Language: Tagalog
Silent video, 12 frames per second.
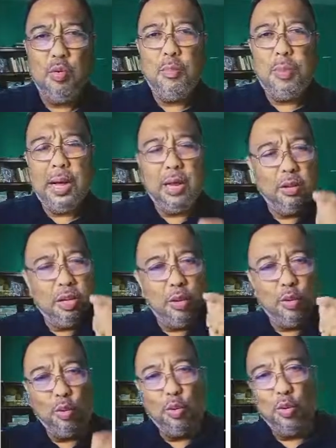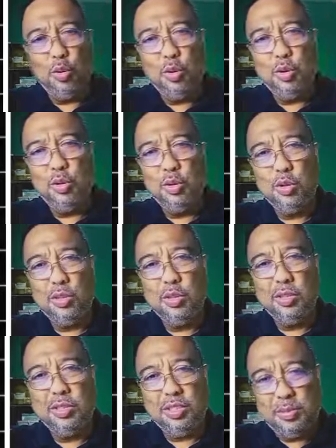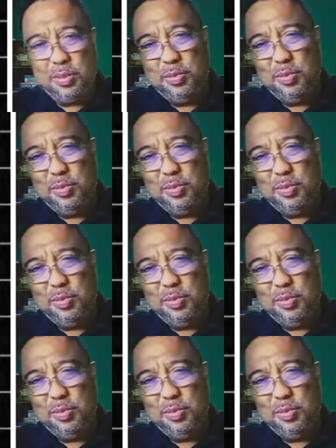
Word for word: kung paan tayo tutugon sa